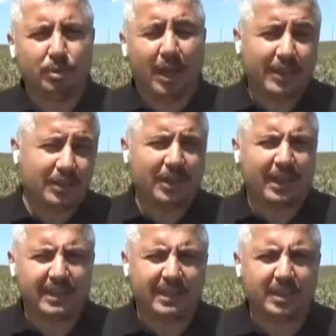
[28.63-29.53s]
Ayçiçeği
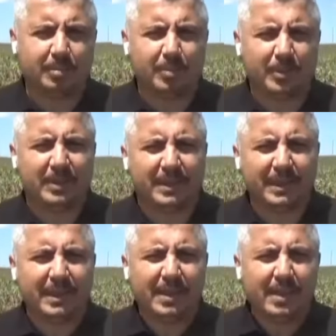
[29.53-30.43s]
hassas bir bitki
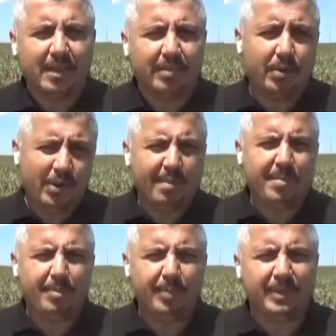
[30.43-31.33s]
ve önemli
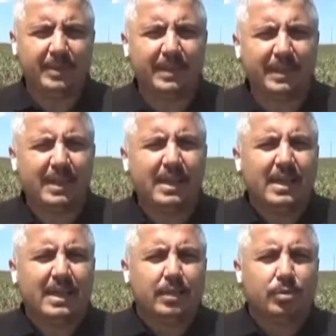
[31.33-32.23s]
bir bitki.
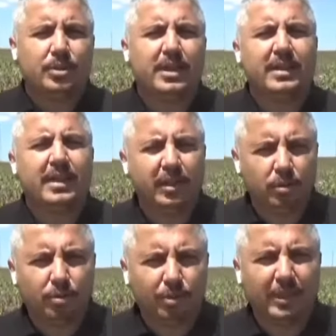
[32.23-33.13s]
Türkiye'de de en
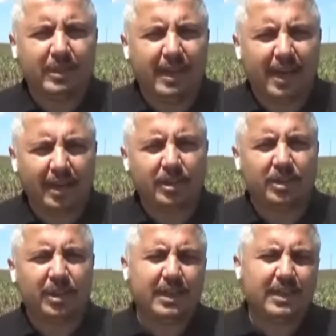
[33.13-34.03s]
çok üretilen
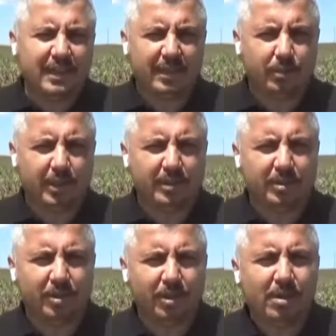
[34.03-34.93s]
ayçiçeği Edirne'de
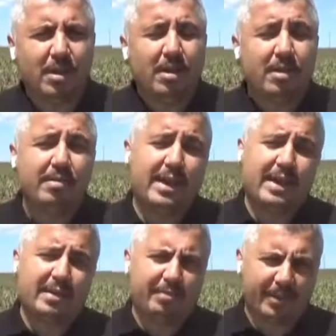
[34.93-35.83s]
üretiliyor ve
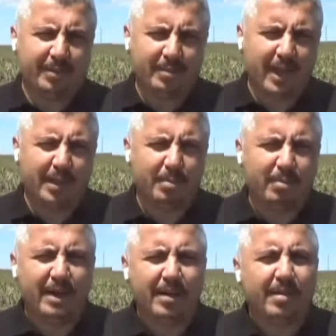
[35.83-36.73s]
verim kaybı
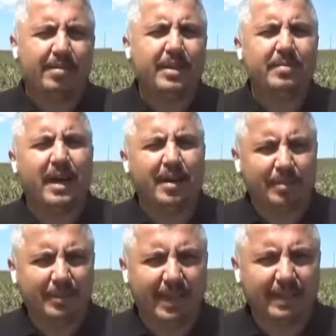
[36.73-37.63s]
var. Verim
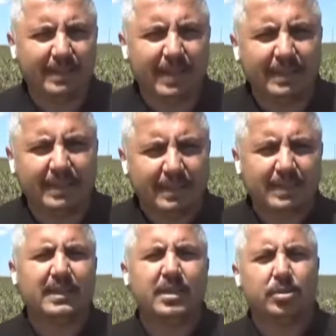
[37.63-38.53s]
kaybının ardından
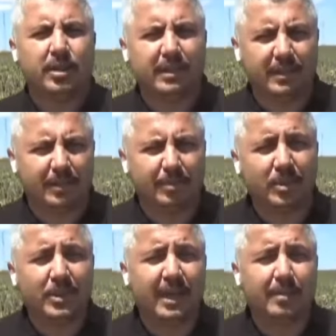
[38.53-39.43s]
sizin de söylediğiniz gibi
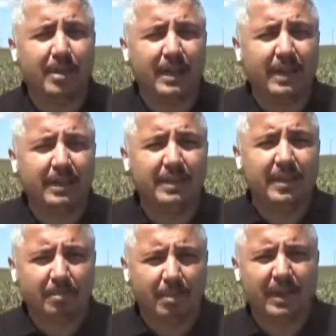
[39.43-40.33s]
Ticaret Bakanlığı
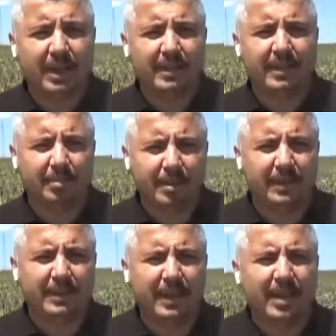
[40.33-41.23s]
Tarım Bakanlığı ile
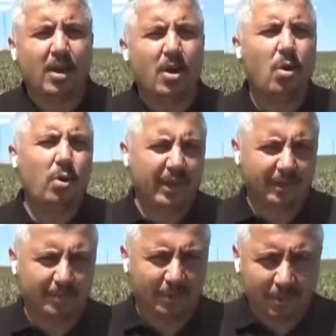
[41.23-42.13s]
birlikte ortak
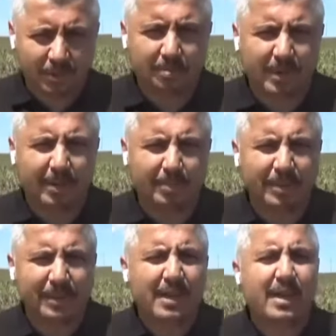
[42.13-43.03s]
bir çalışma yaptı.
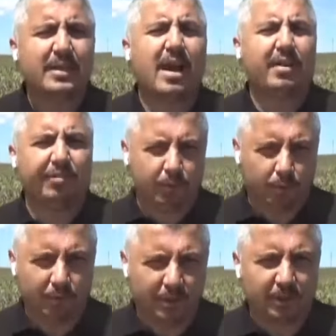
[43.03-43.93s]
Tarife
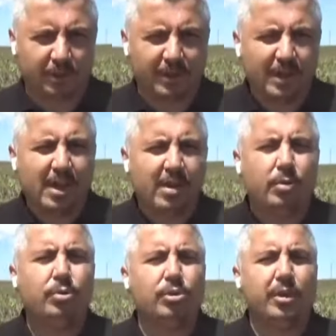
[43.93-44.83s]
kontenjanı.
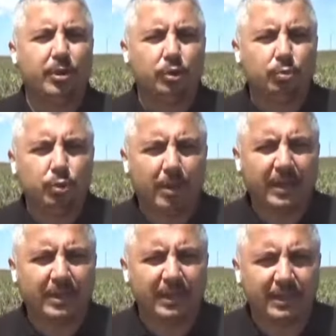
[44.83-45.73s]
Uygulamayı
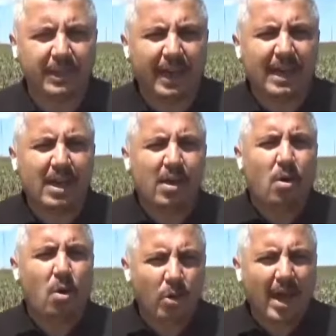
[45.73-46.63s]
Cumhurbaşkanı da
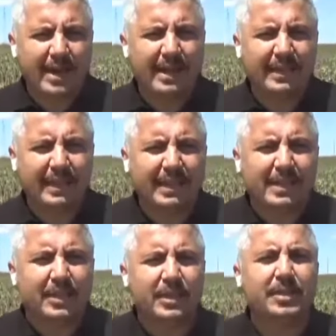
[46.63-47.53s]
onayladı.
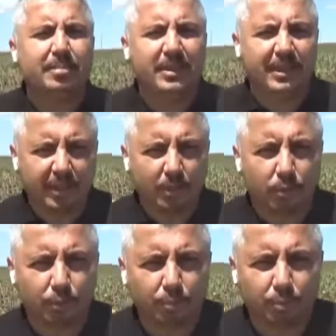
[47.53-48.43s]
Şimdi biz yayın
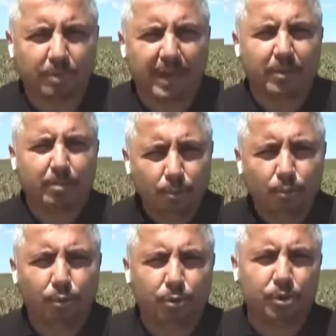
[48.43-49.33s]
konumuz var. Bunu
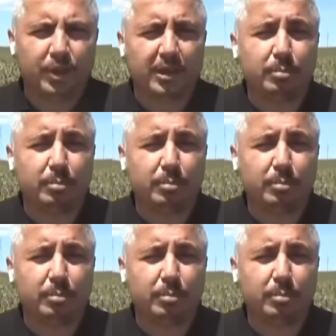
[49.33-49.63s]
konuşacağız.